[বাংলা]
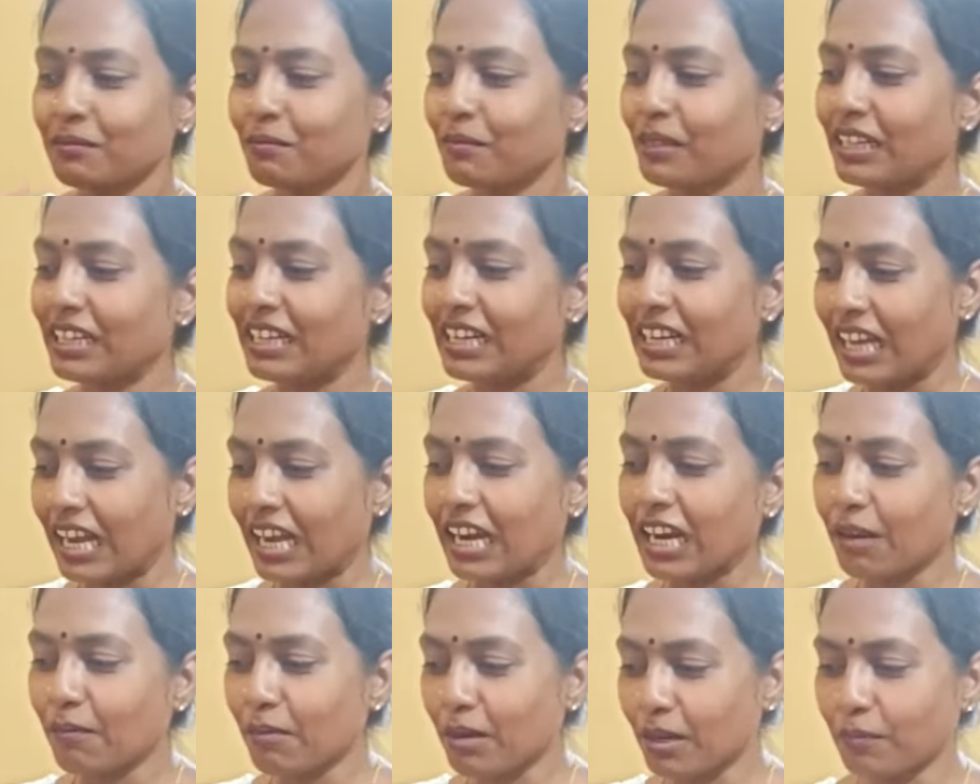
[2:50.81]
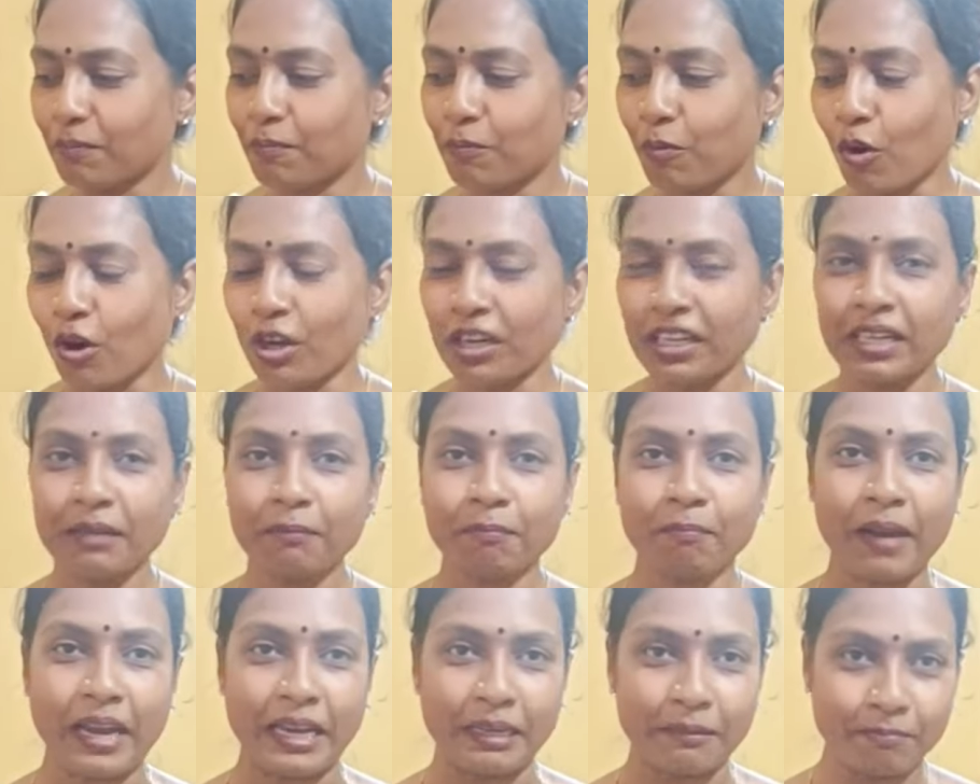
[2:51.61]
মানে লাগাবার পরে
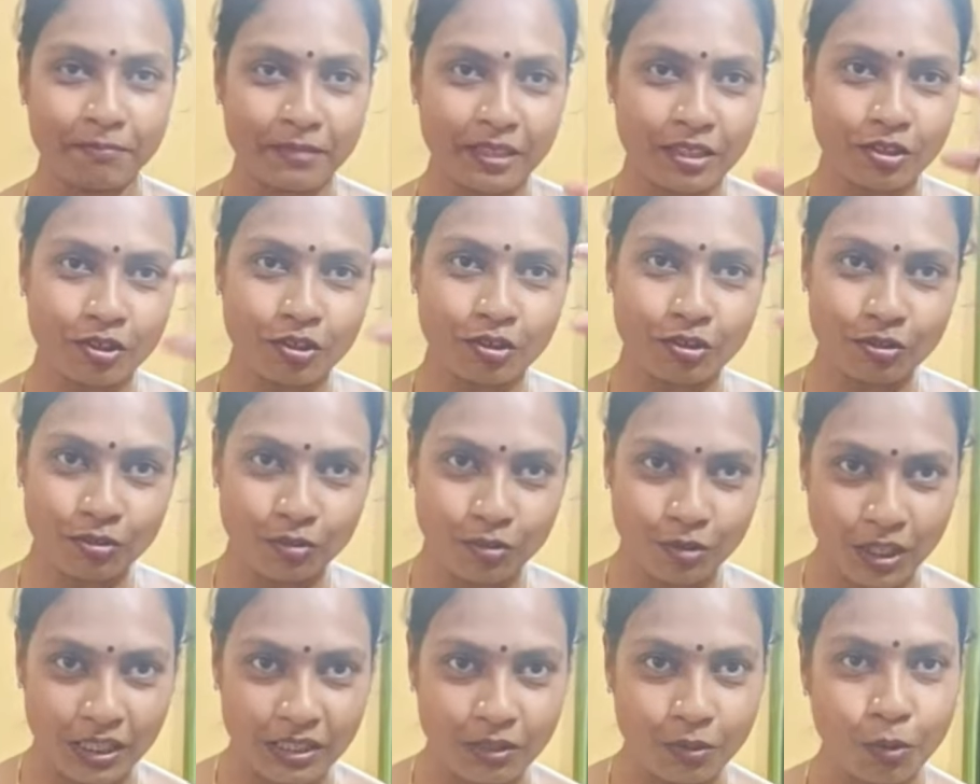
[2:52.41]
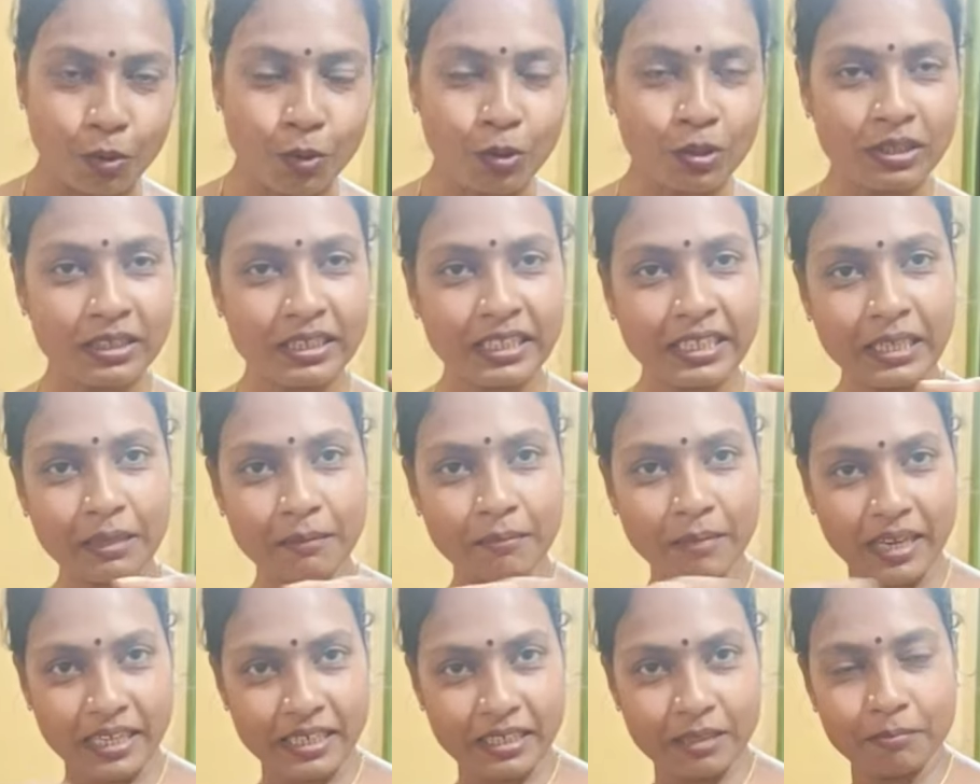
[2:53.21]
পাইপটা যখন ওখান হোল থেকে
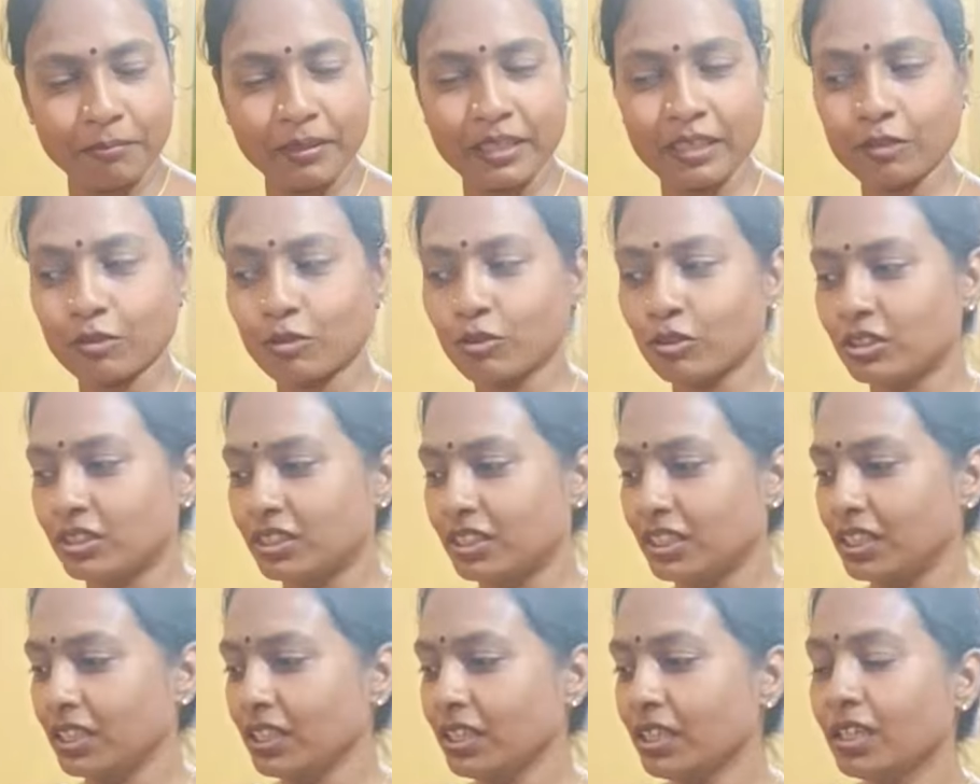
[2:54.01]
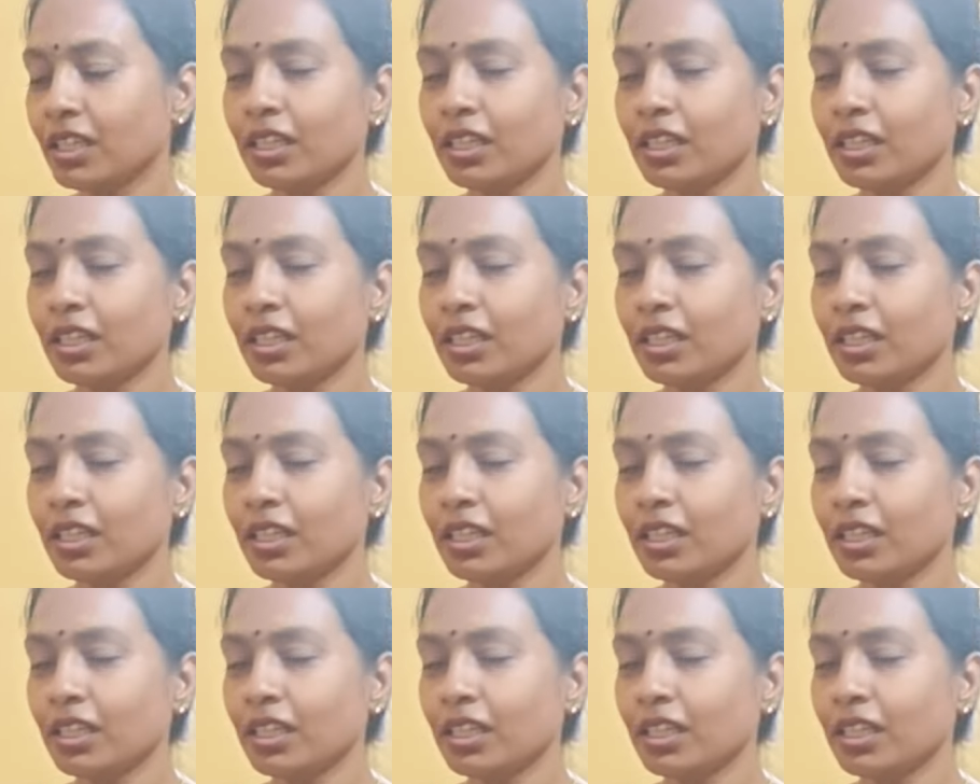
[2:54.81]
বাইরে বের করছি